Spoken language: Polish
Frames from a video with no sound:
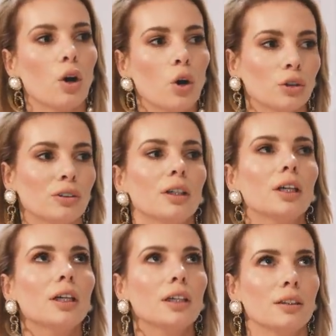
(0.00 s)
od
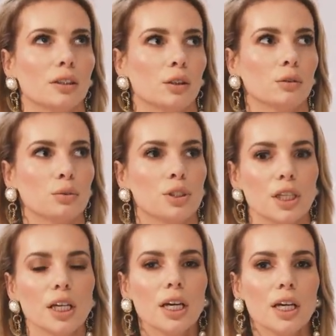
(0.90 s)
innych
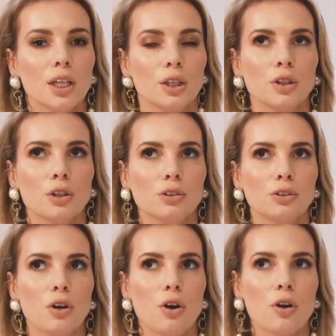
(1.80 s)
ludzi, no
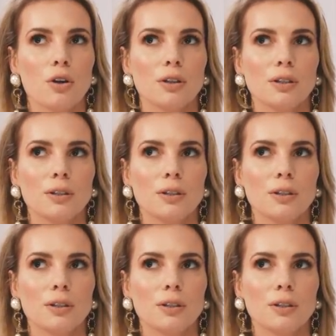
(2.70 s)
to